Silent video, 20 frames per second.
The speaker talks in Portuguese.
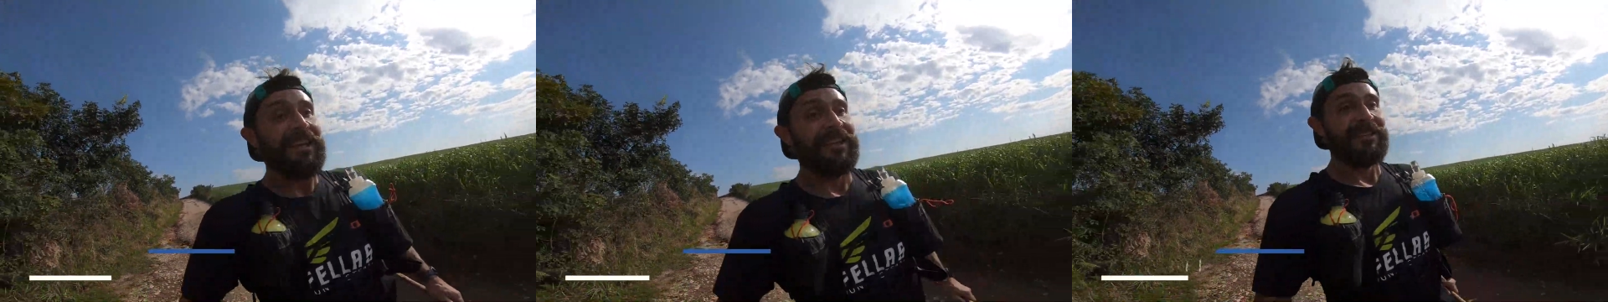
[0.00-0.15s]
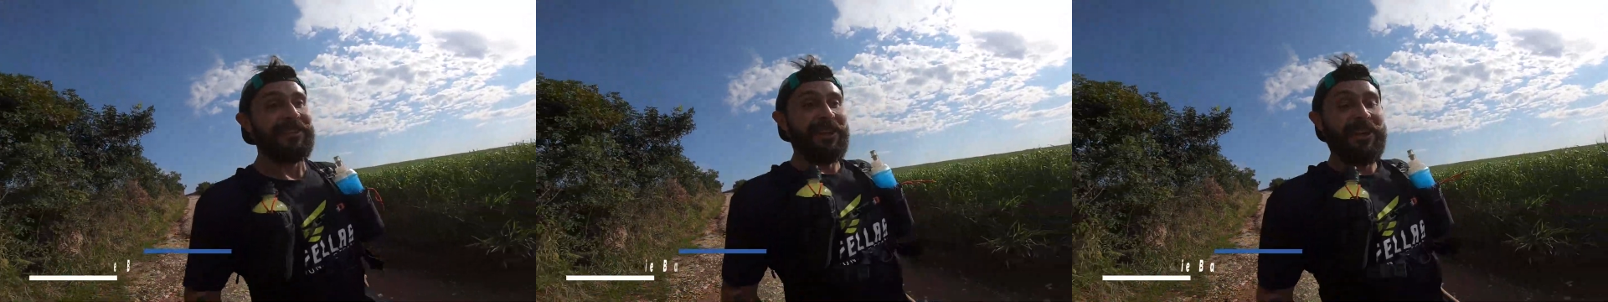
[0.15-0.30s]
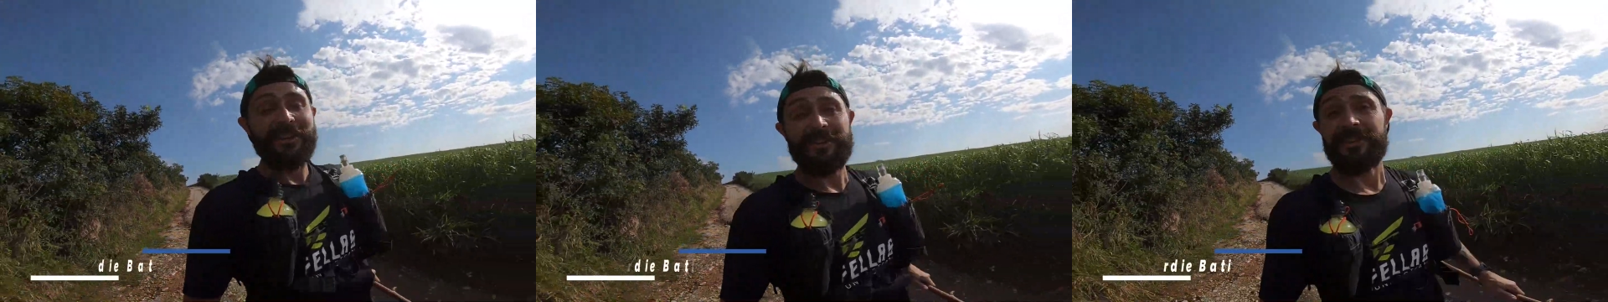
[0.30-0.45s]

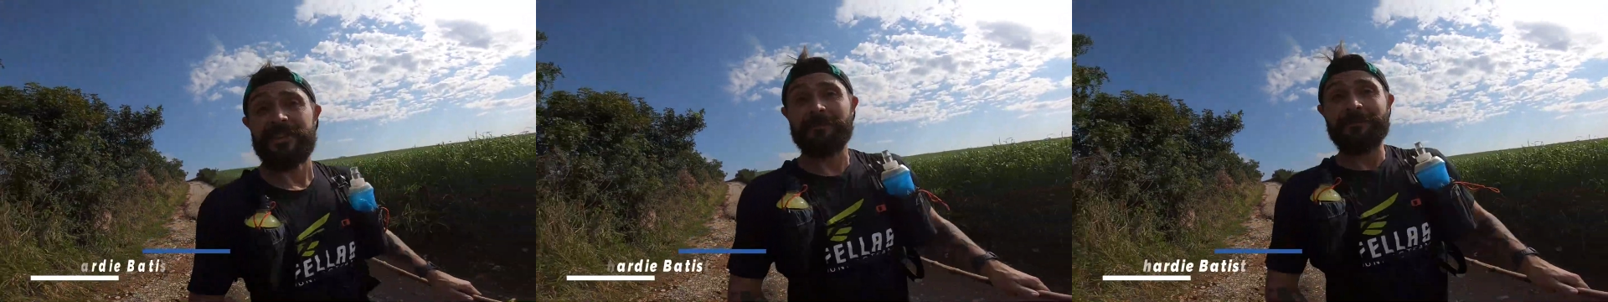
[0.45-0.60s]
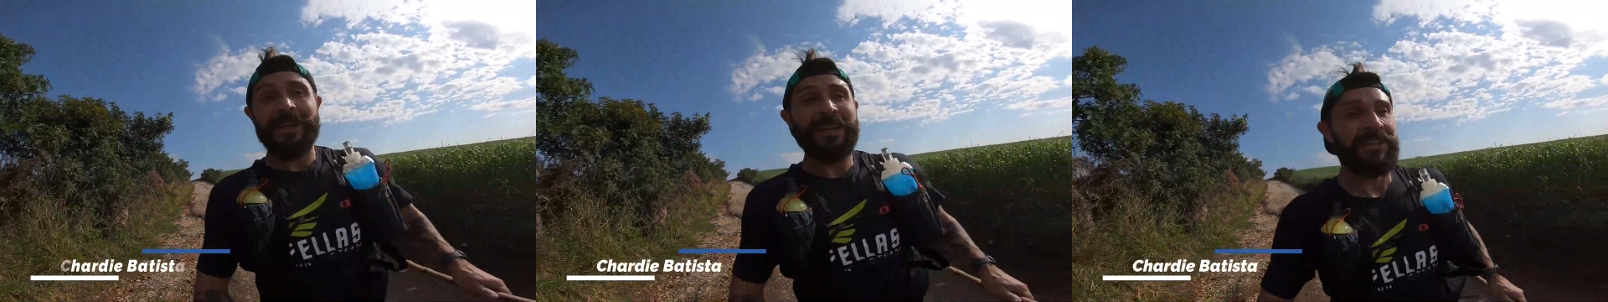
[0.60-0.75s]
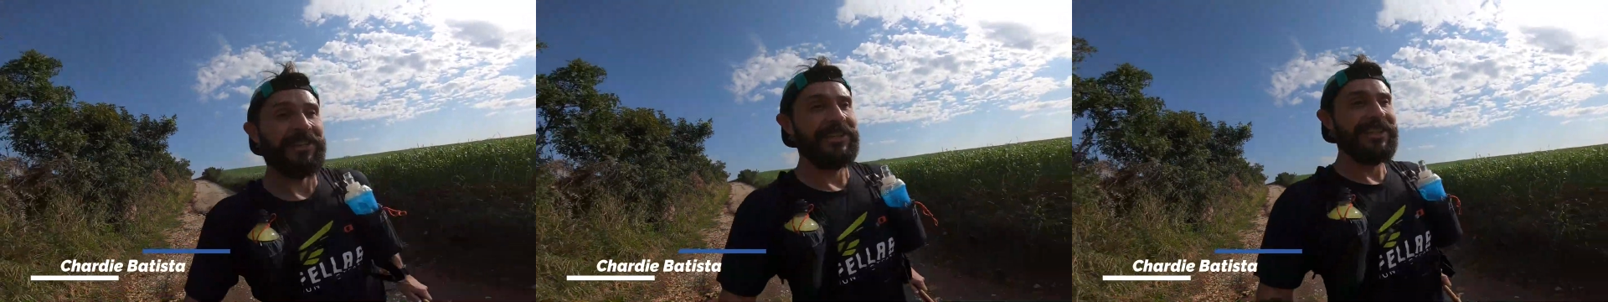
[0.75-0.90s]
Xerdier
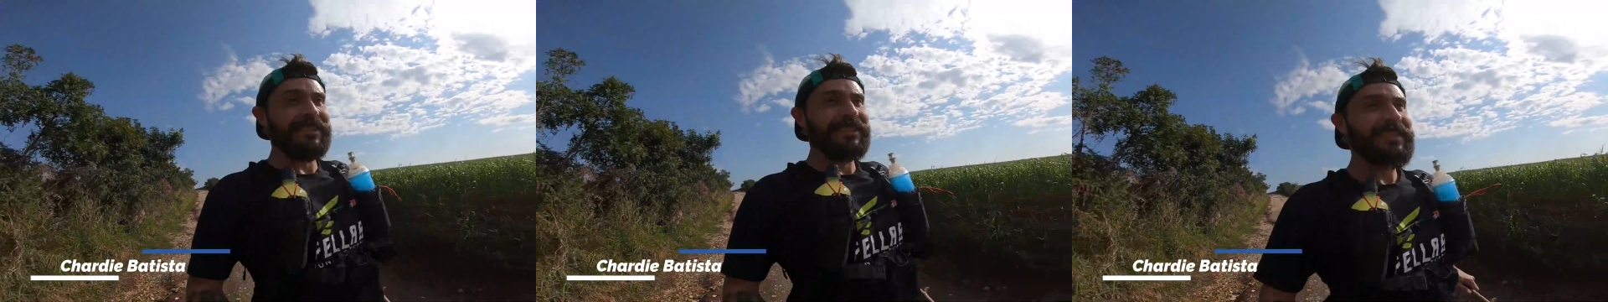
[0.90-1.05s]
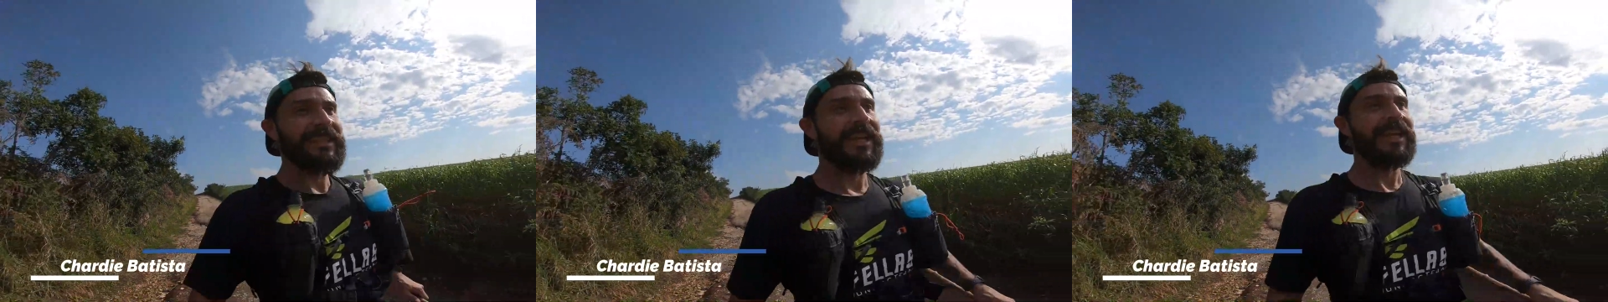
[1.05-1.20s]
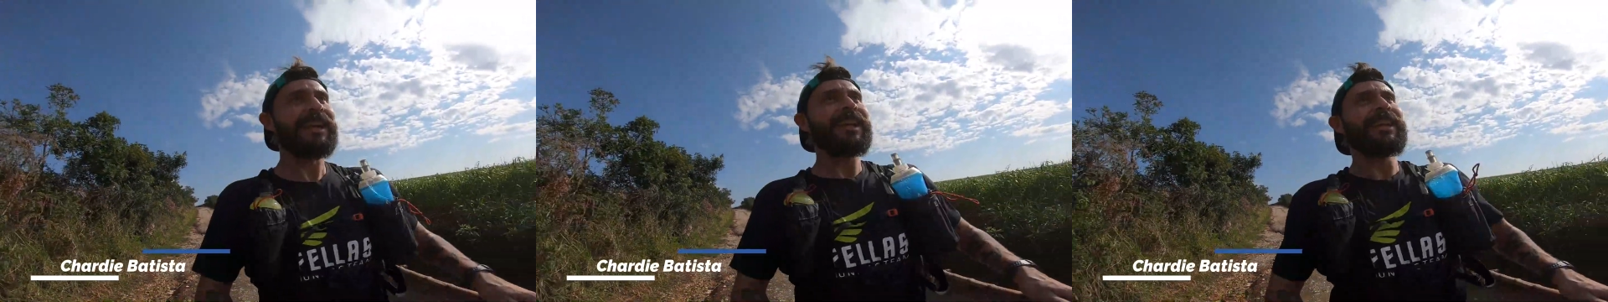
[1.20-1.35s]

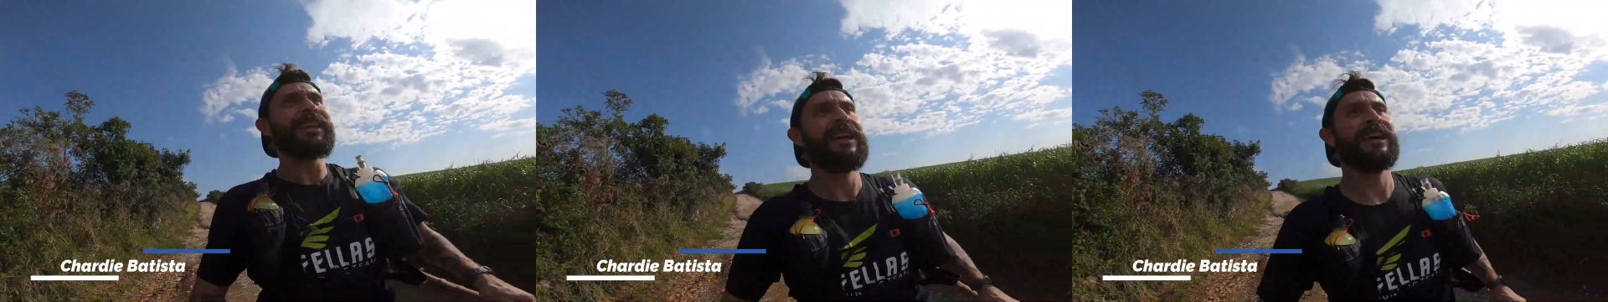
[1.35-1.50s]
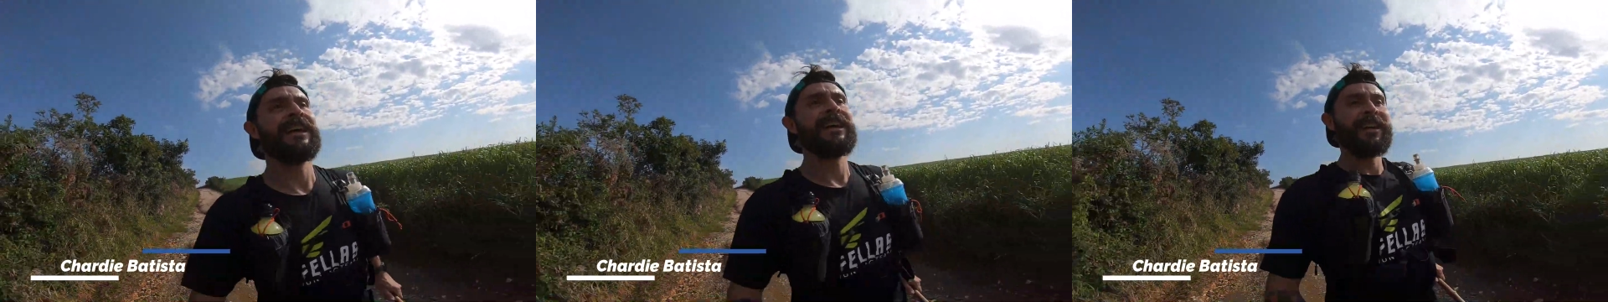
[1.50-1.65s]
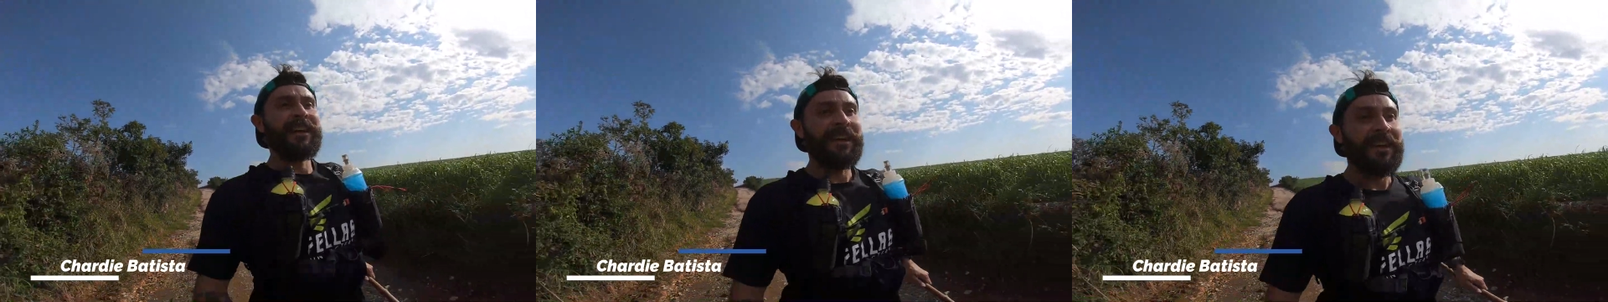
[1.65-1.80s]
Batista,
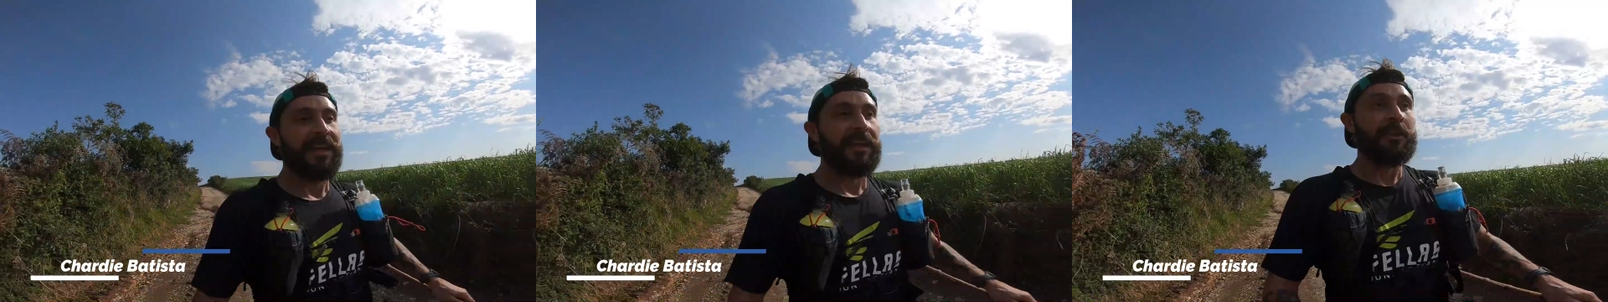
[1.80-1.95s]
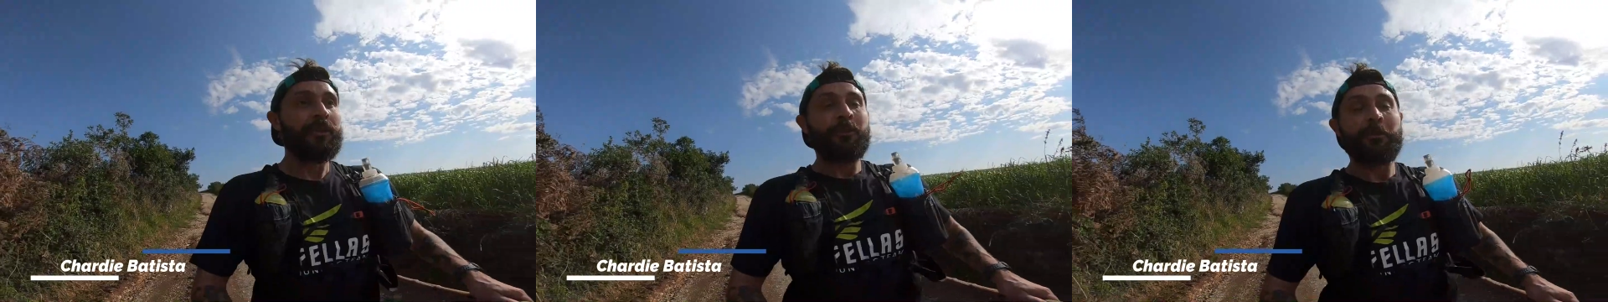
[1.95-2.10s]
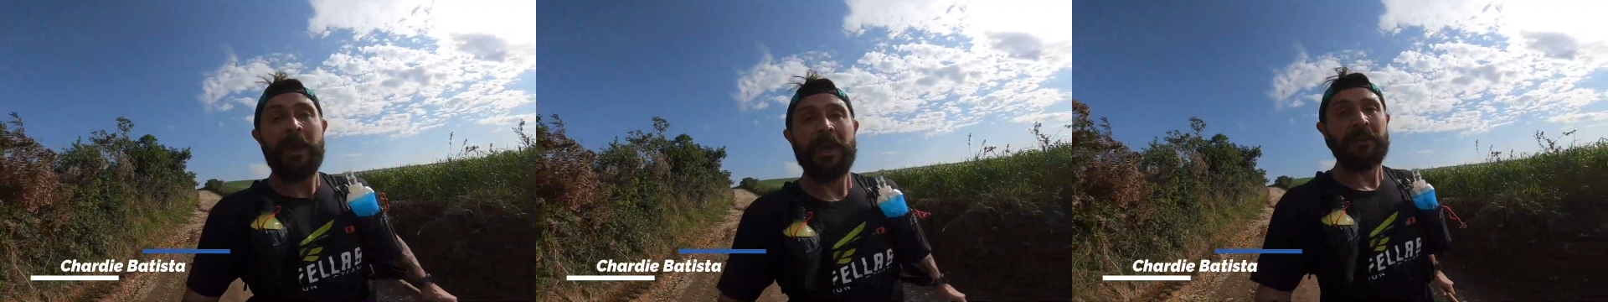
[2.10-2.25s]

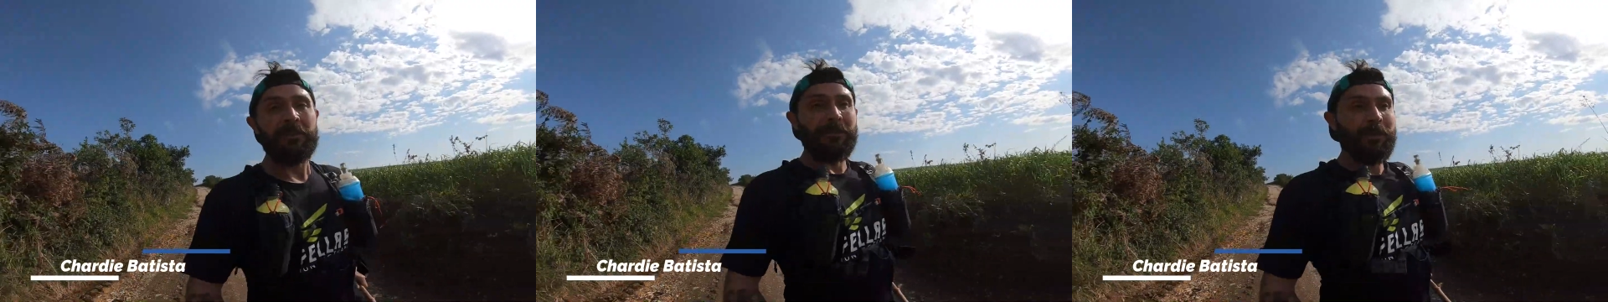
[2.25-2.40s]
no meio